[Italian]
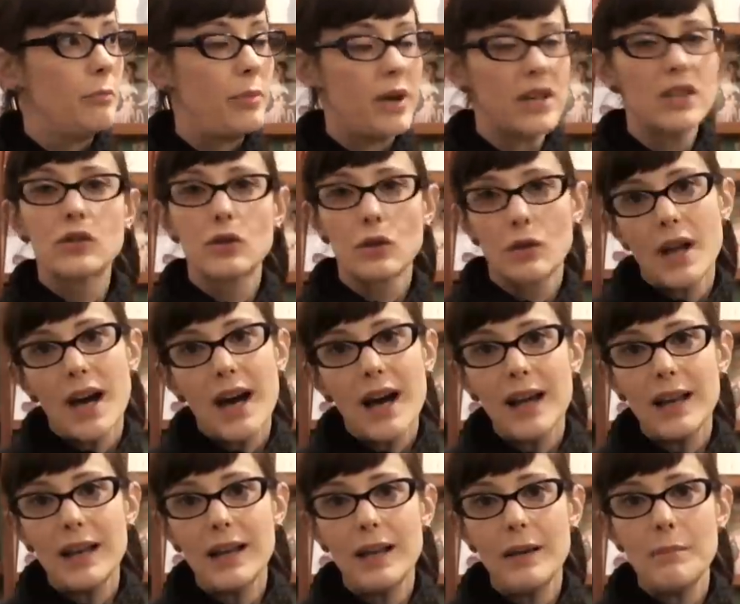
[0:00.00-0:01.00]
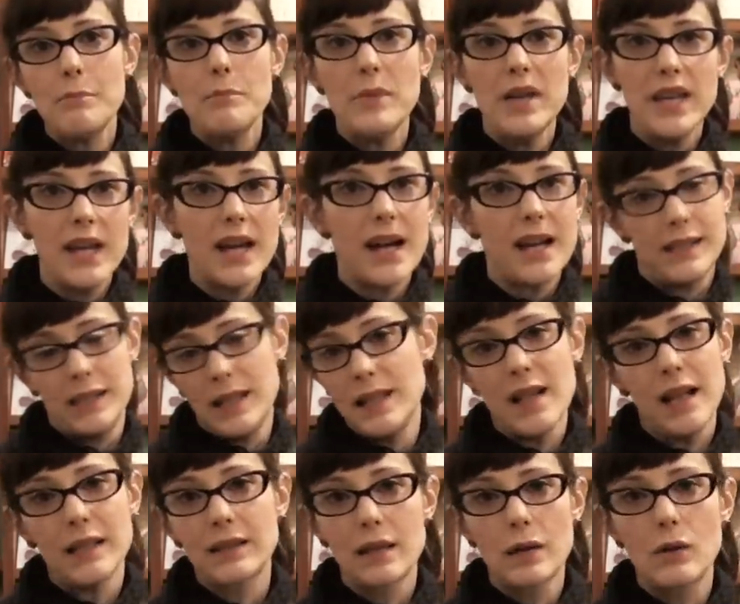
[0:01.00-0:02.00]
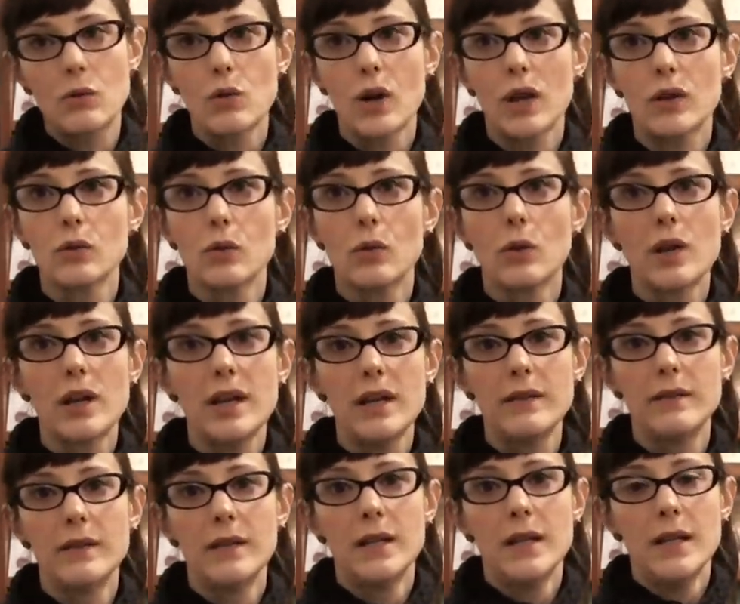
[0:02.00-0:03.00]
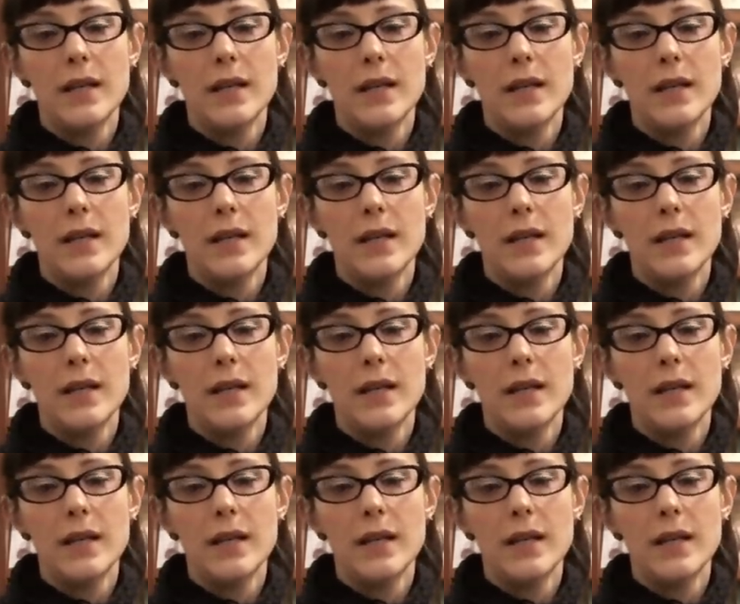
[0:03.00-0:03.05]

personale mia e degli altri curatori